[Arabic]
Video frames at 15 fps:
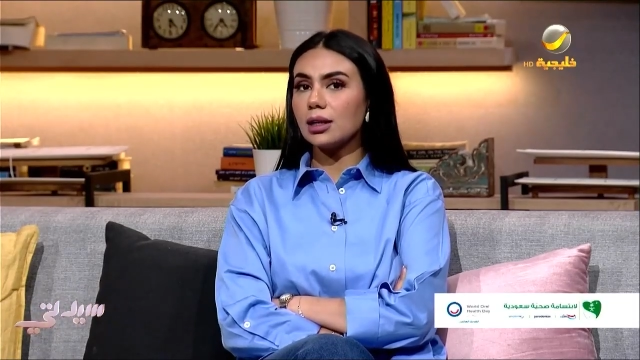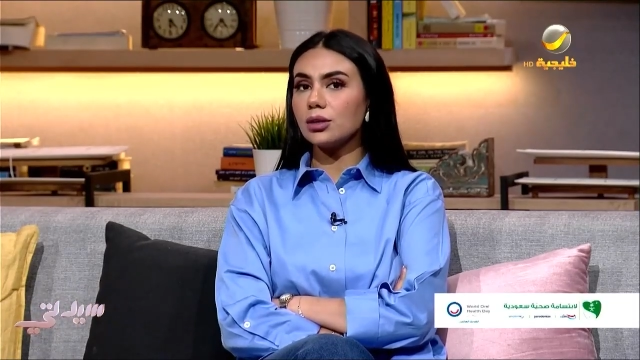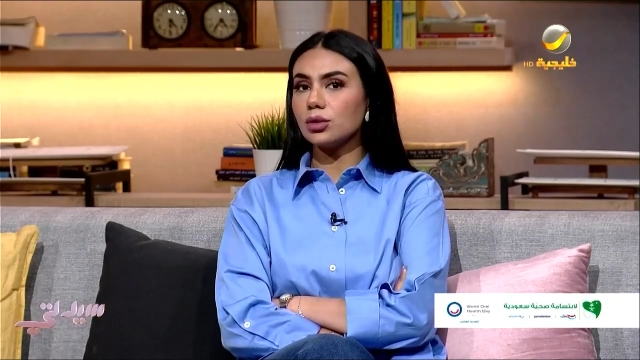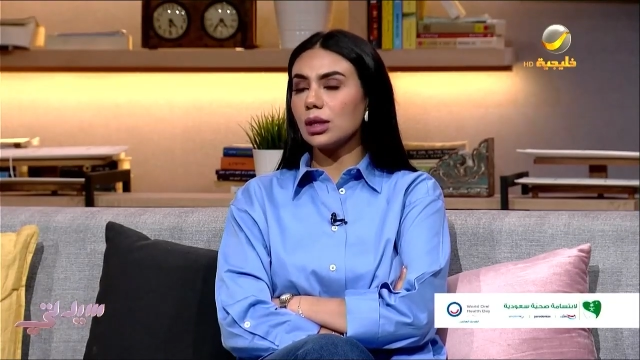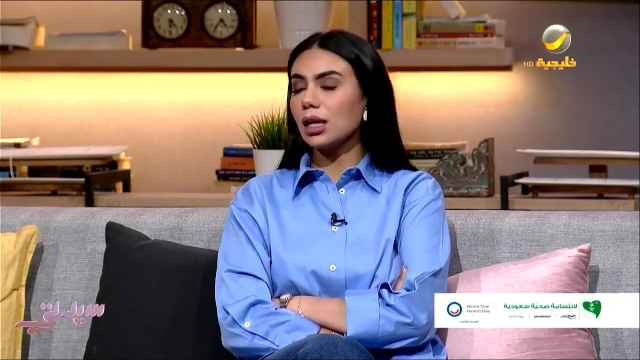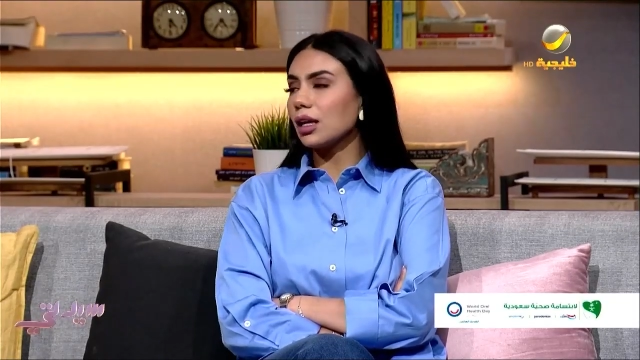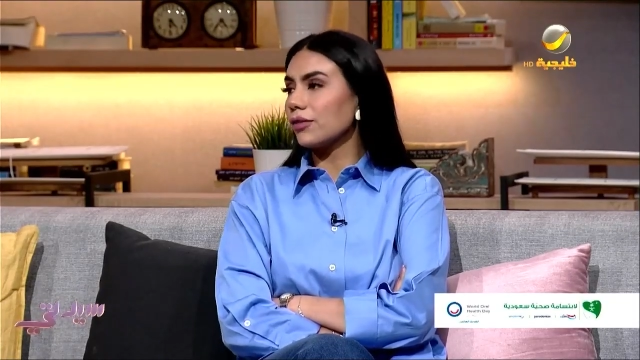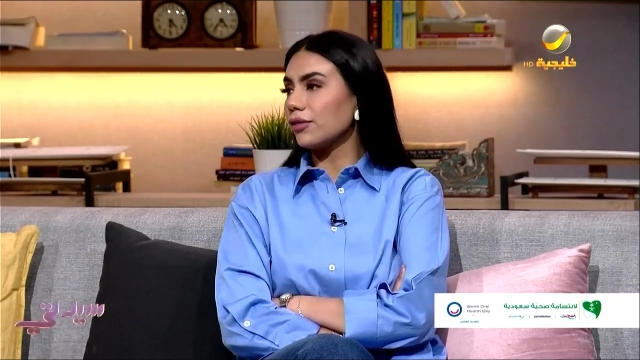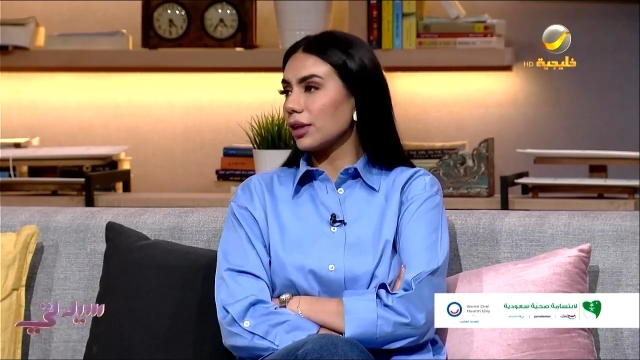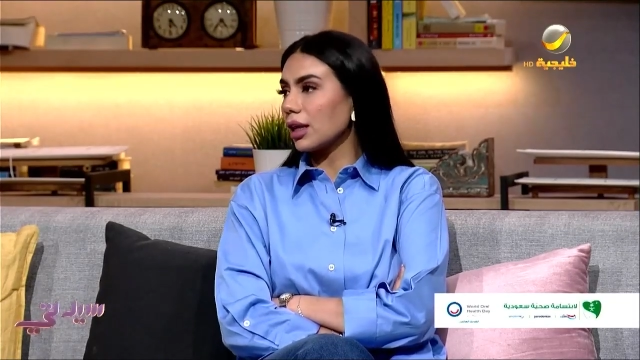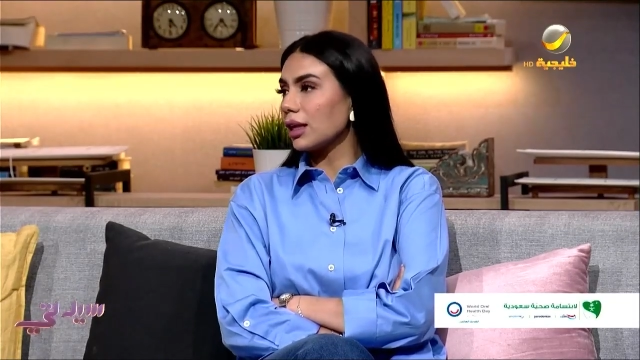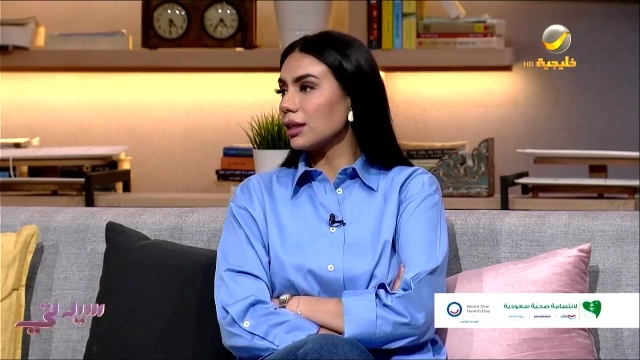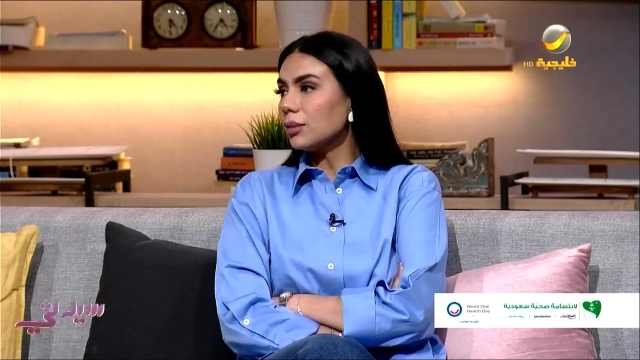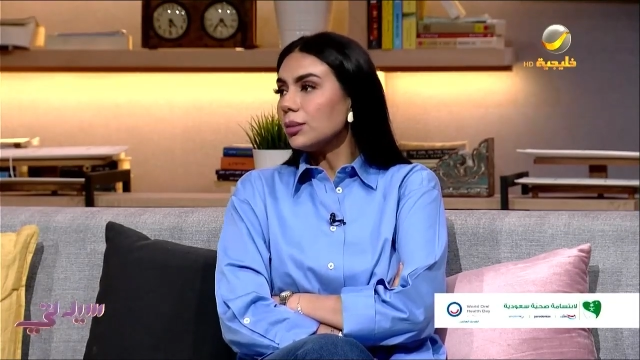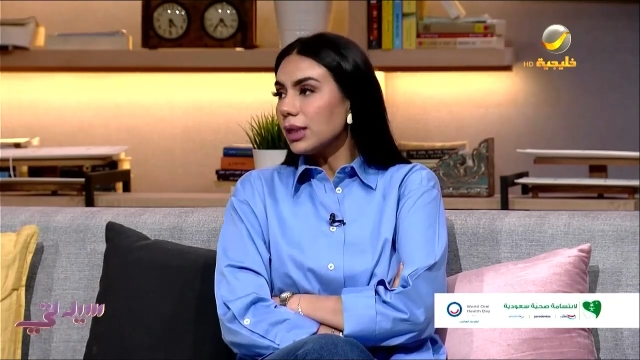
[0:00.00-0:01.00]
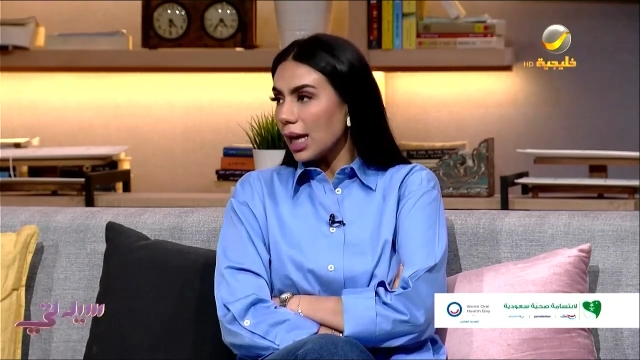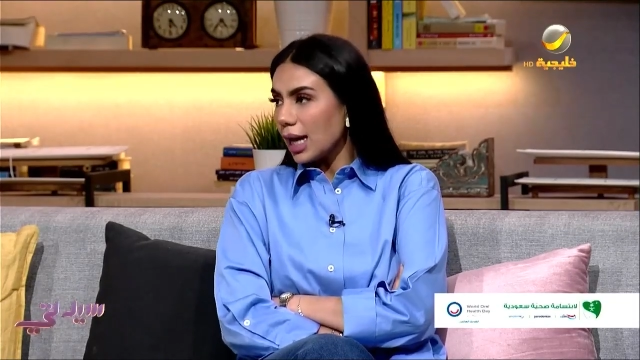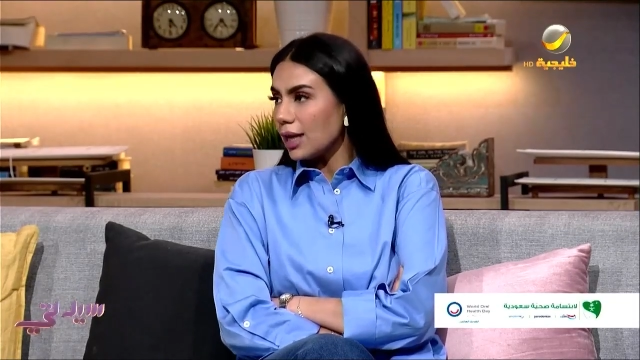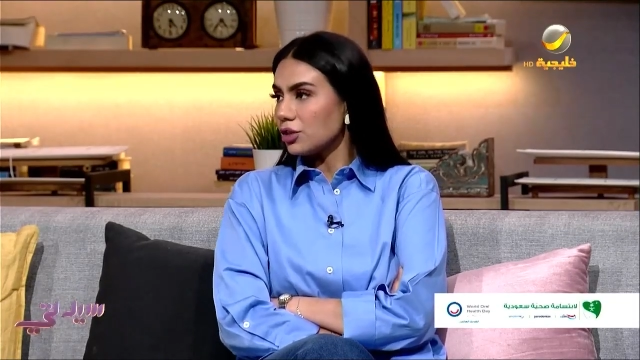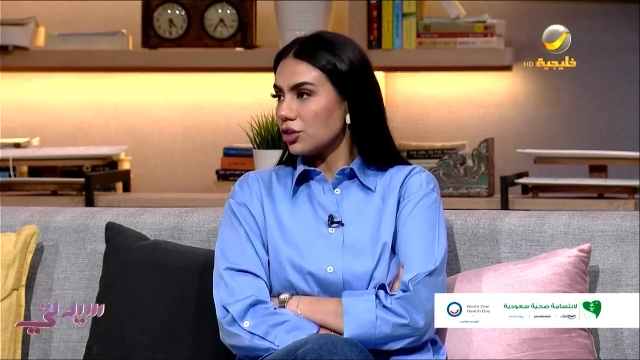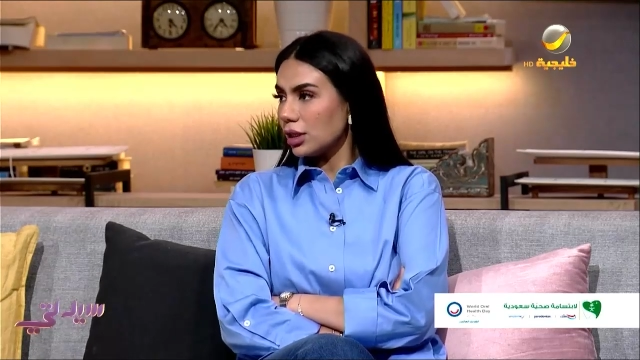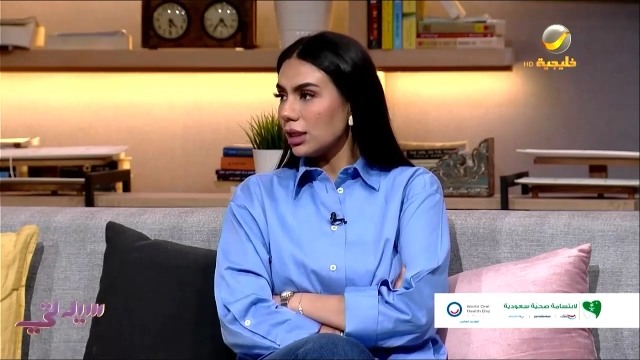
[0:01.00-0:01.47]
انه نرى في القريب
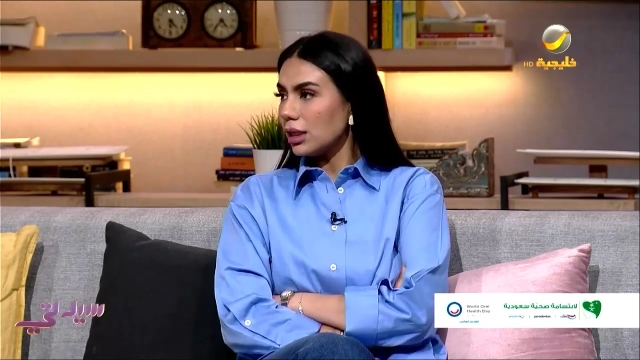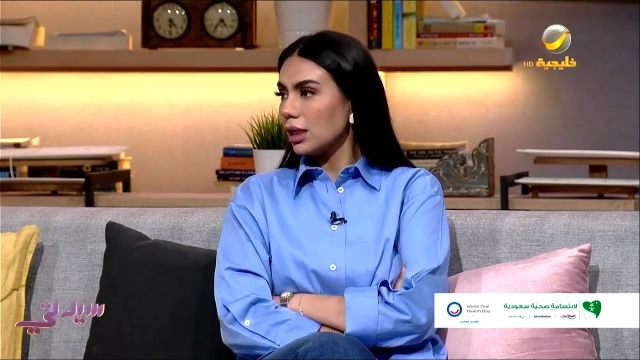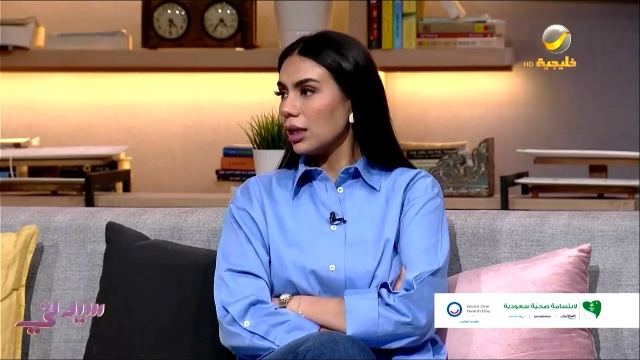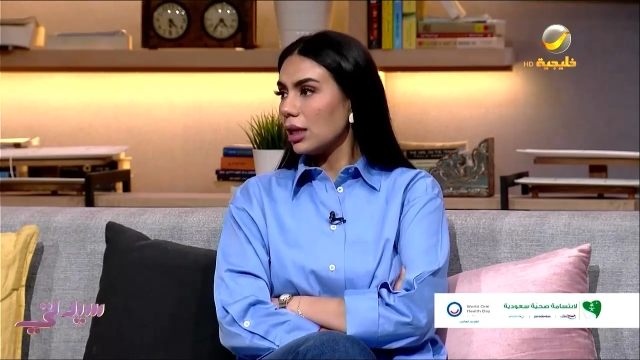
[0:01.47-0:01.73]
العاجل